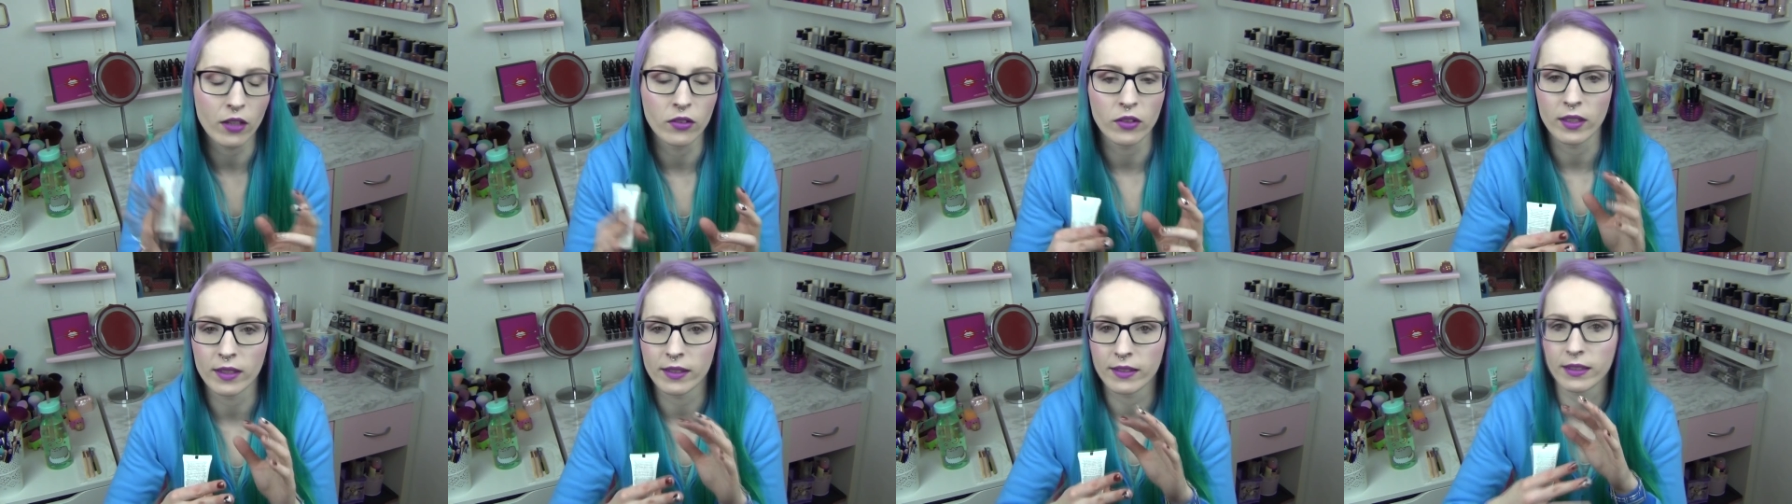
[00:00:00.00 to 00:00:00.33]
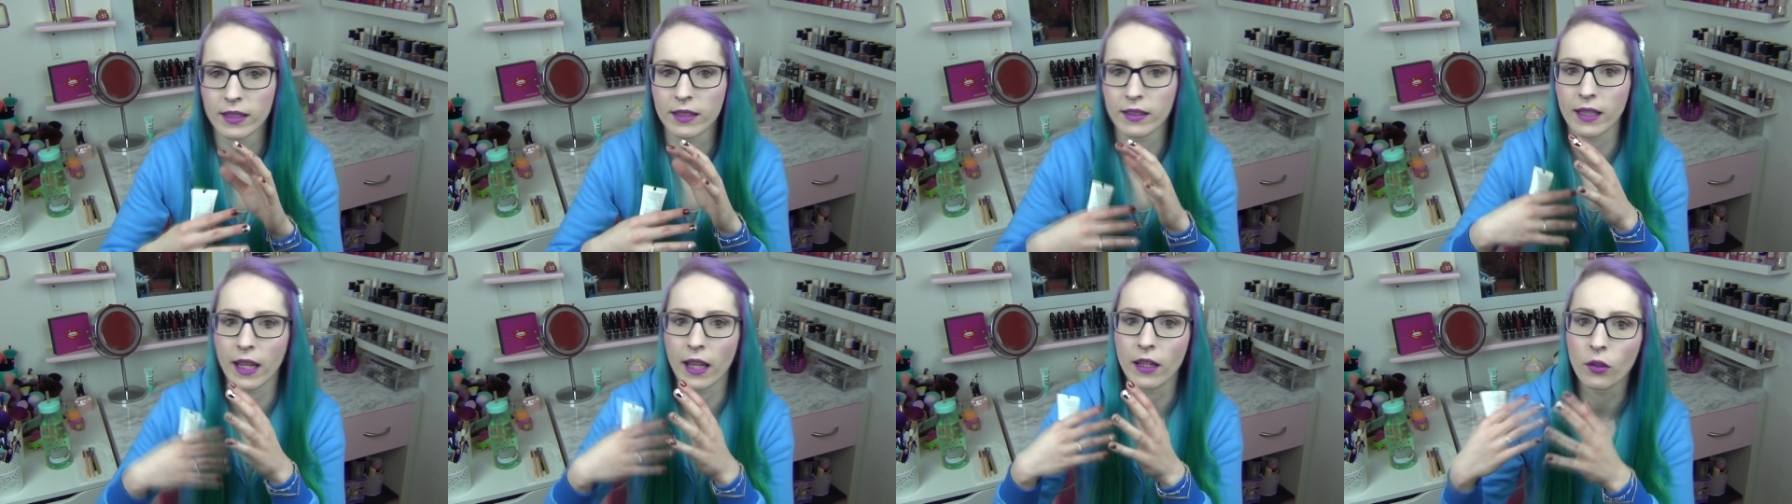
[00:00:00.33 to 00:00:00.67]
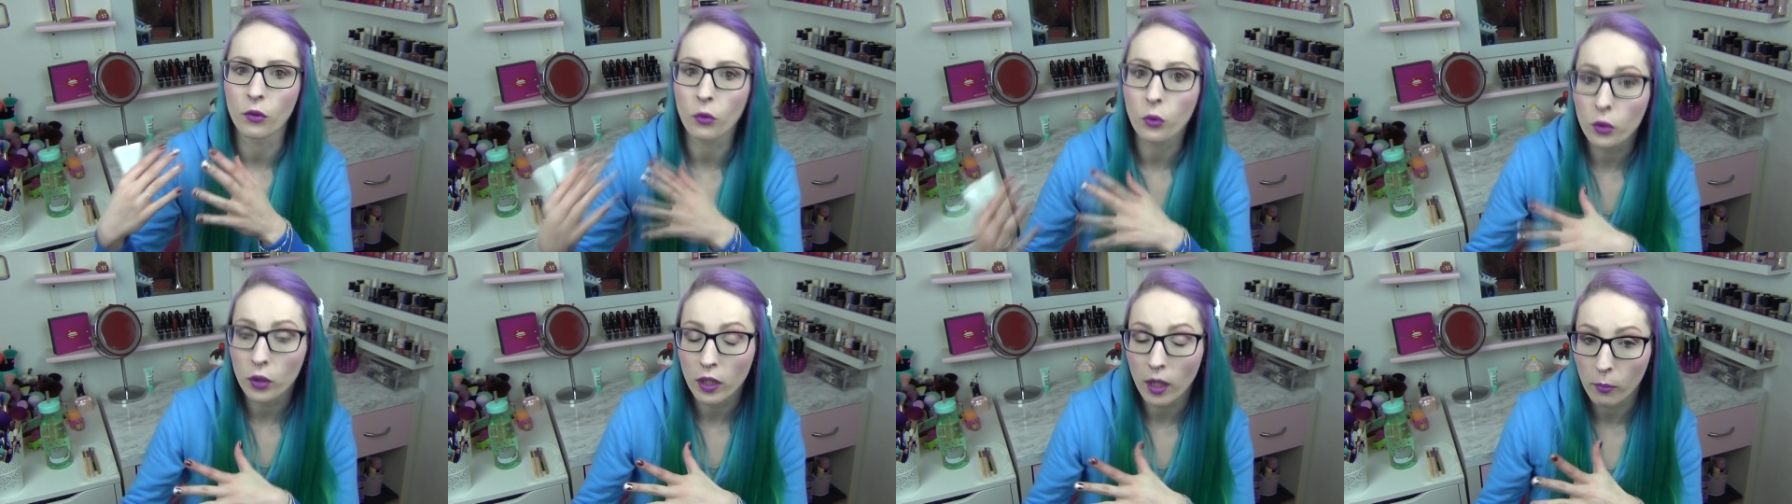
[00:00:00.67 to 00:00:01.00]
also es ist jetzt kein
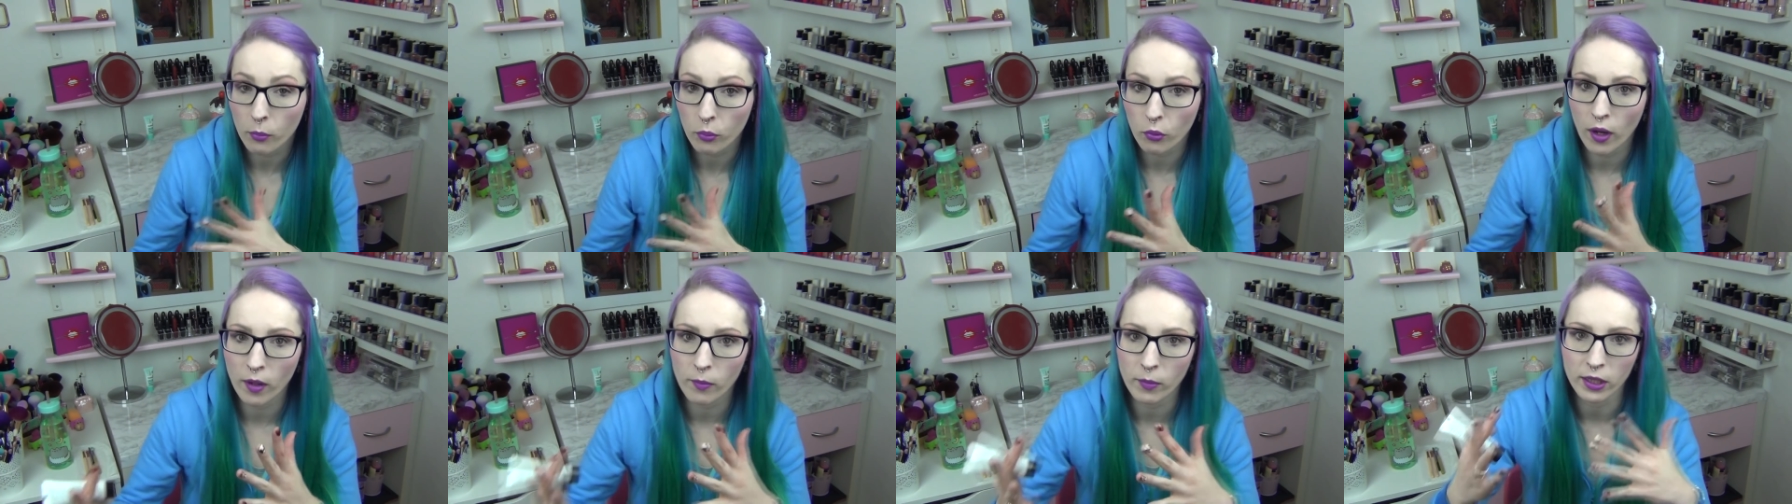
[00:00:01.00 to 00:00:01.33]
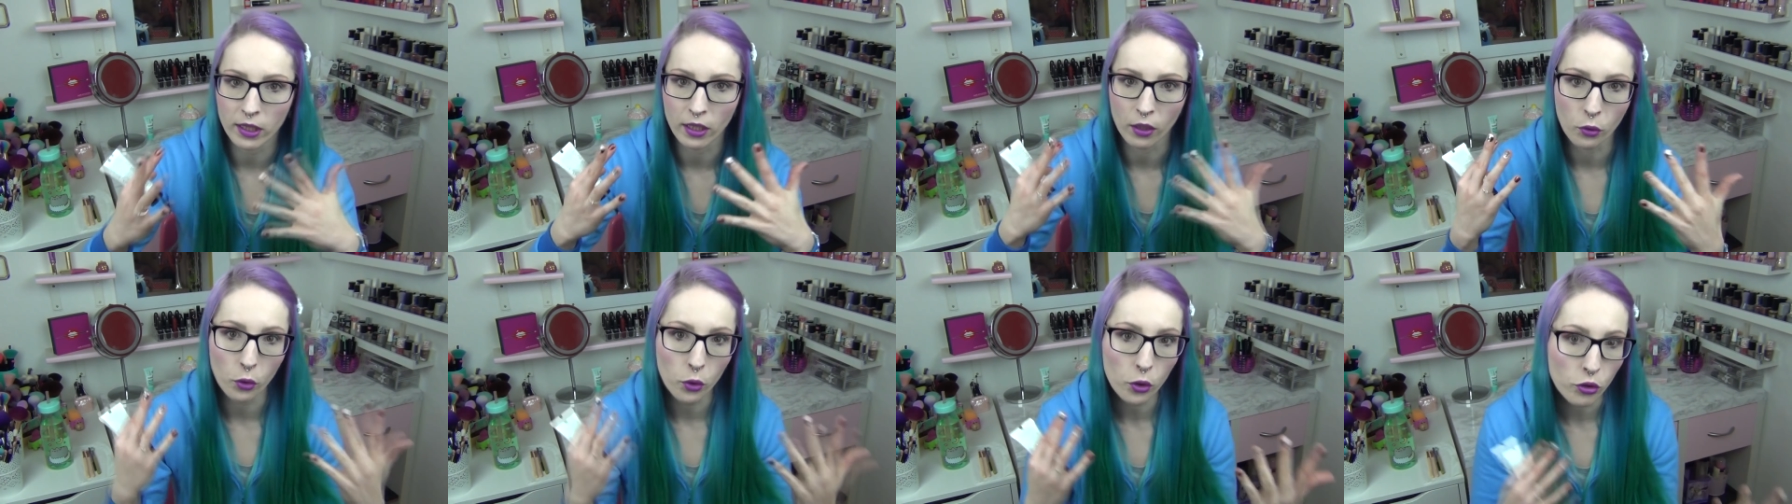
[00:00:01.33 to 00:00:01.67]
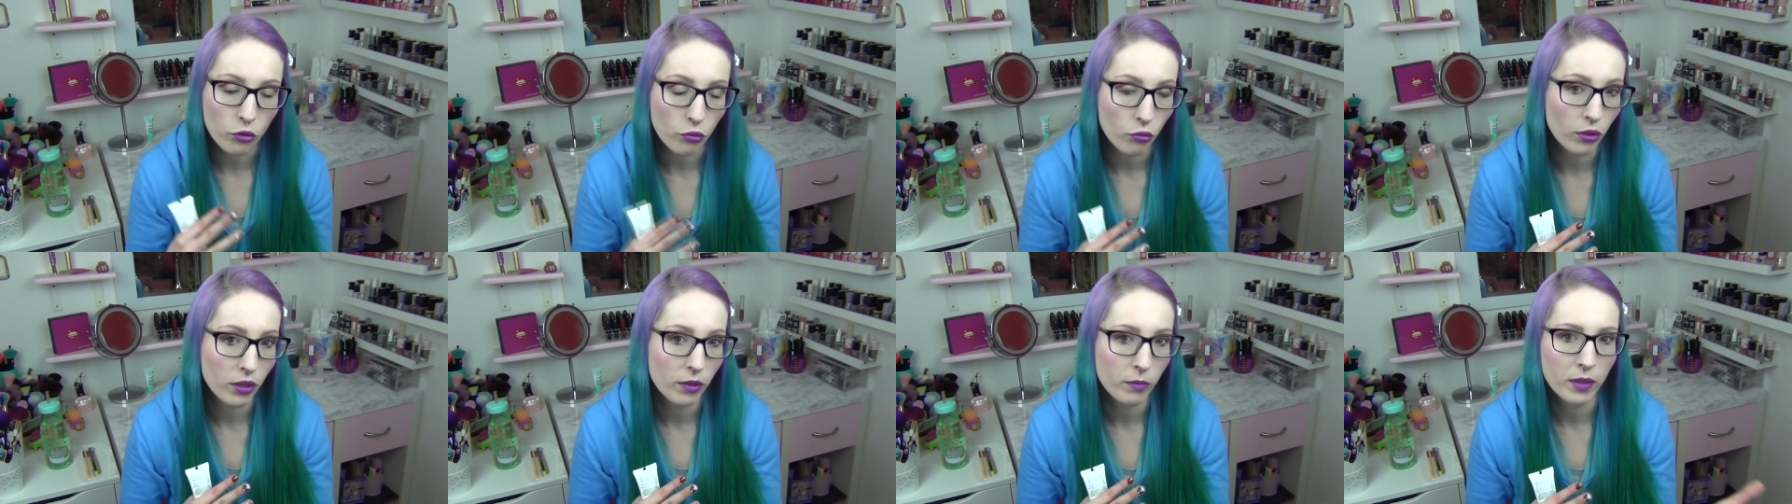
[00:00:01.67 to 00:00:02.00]
grüner Primer, der
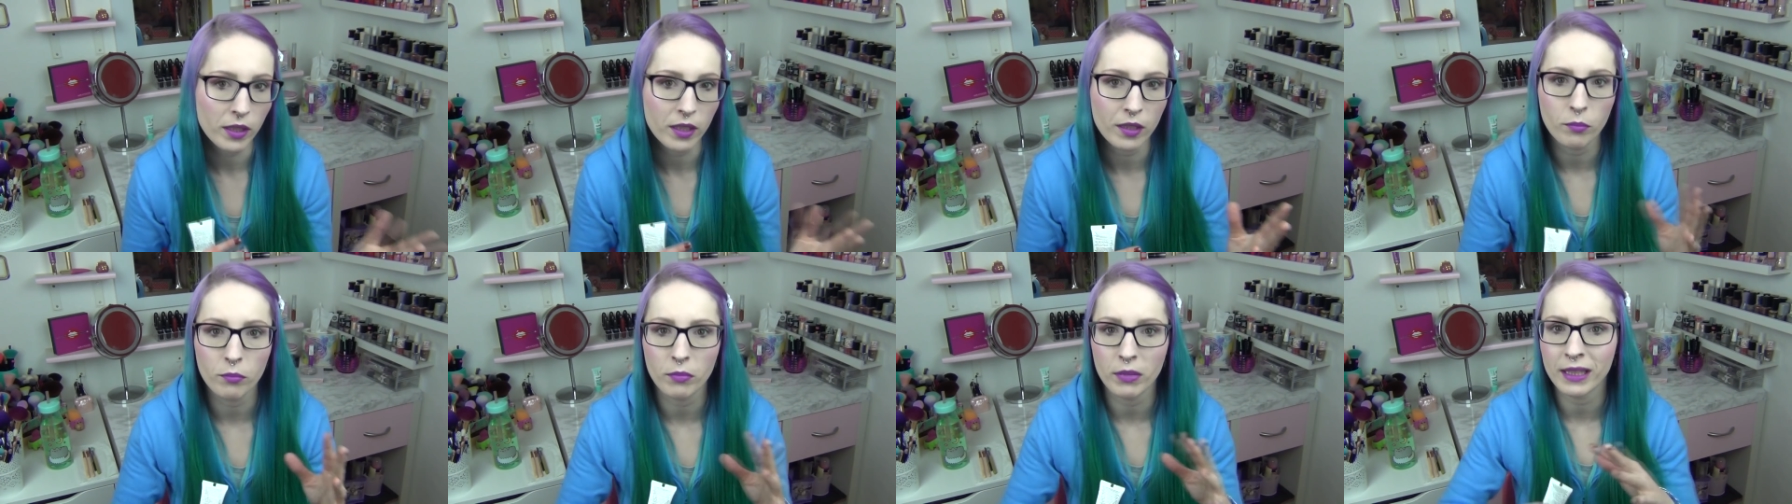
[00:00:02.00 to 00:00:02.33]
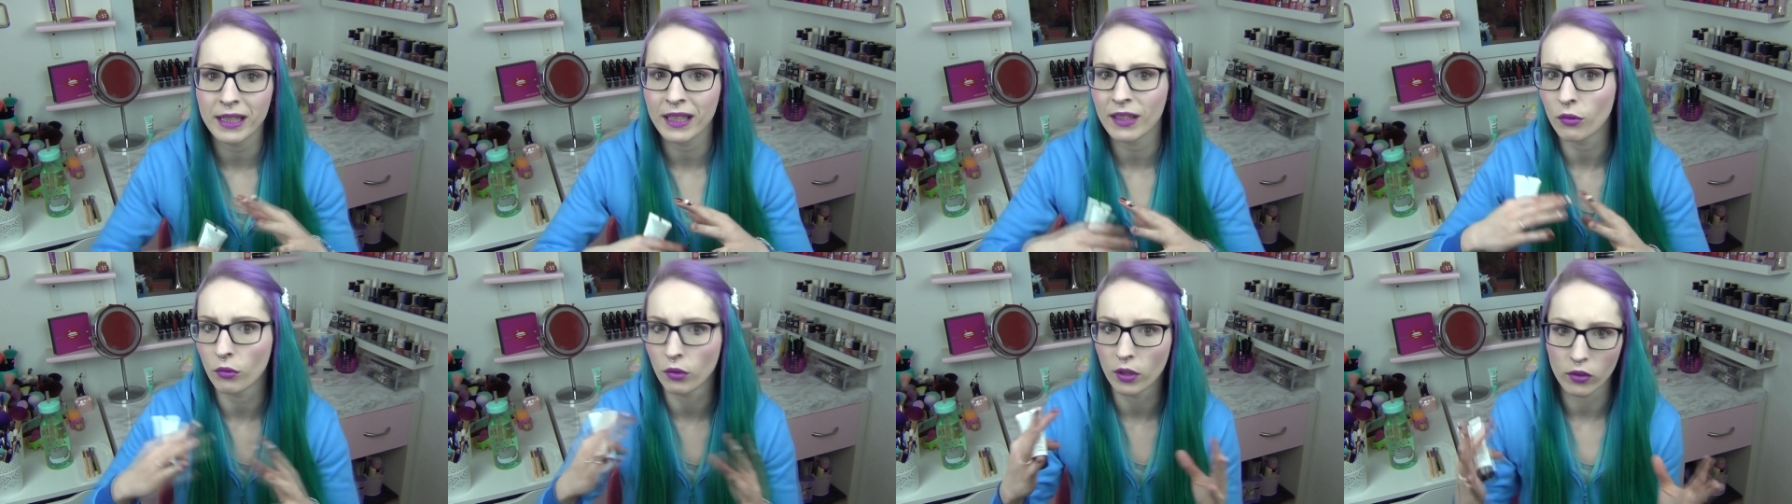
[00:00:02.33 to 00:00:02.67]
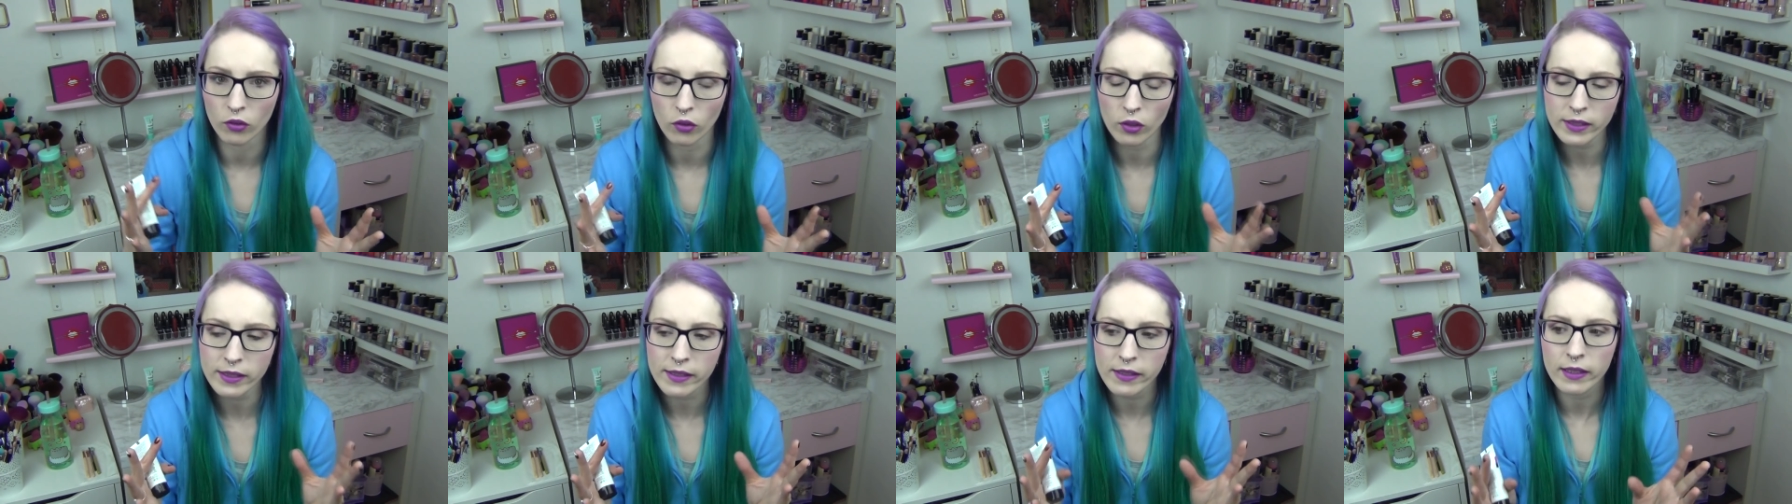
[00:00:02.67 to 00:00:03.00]
Rötungen minimiert oder
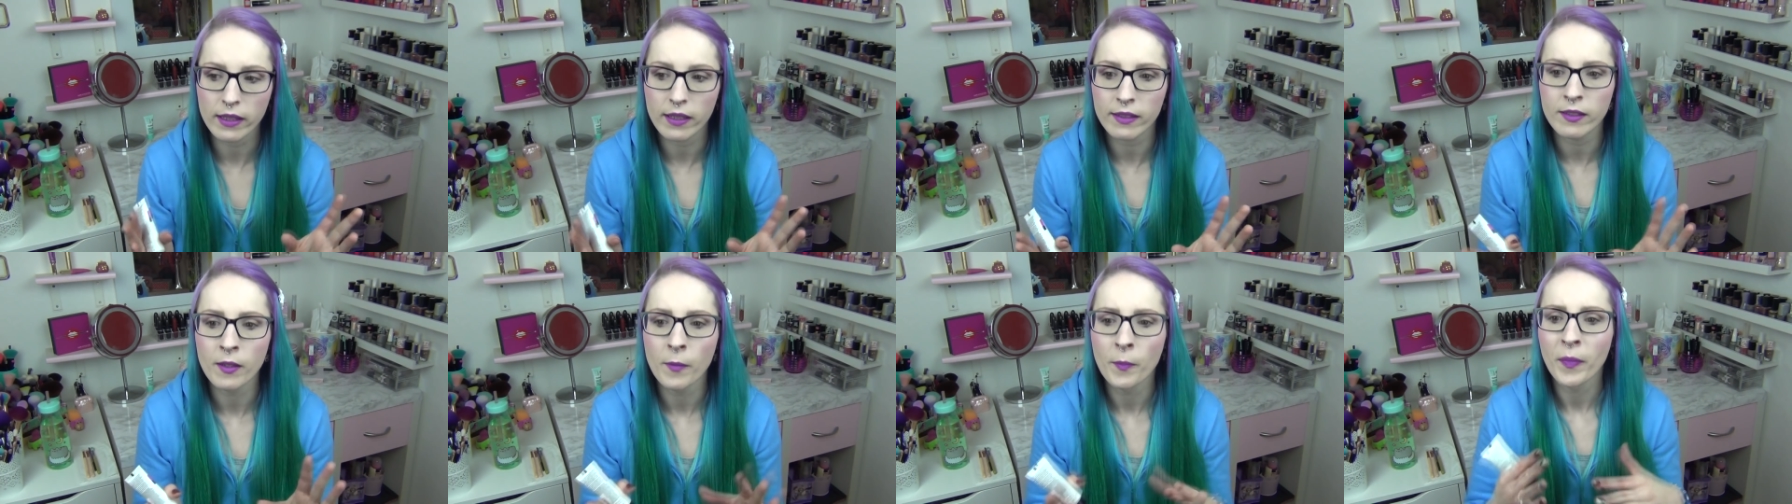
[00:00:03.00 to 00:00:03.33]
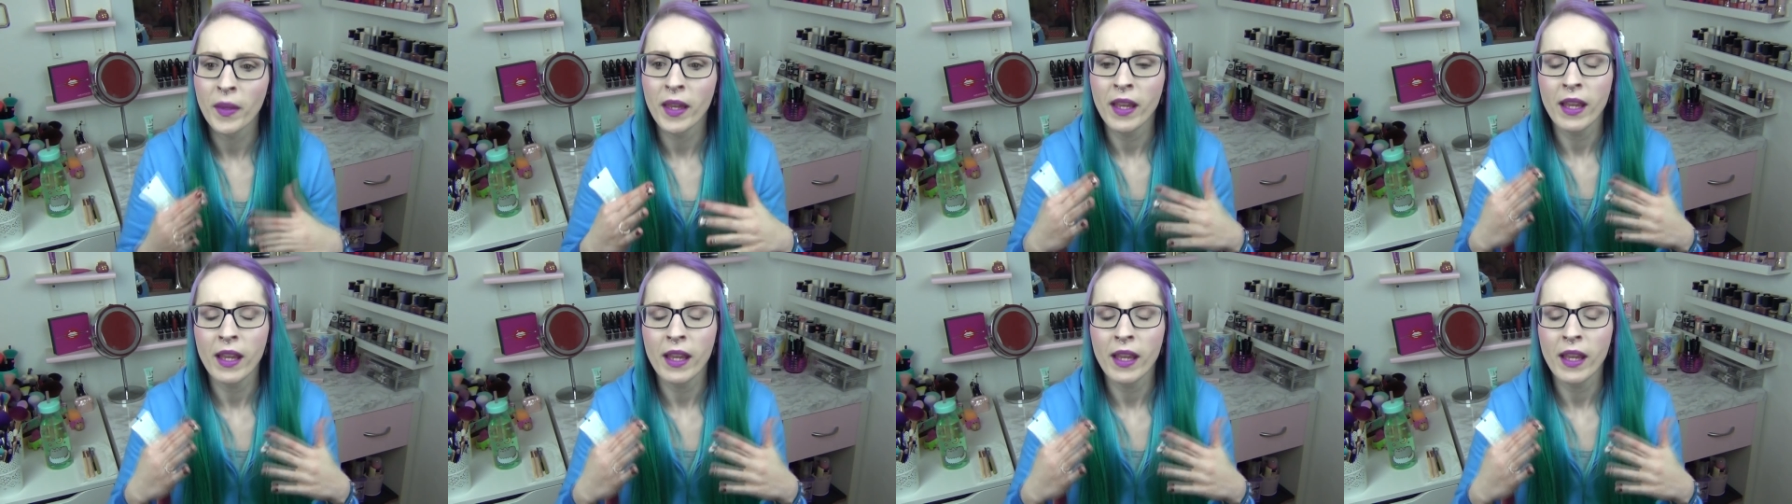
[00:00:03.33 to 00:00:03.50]
sonstiges.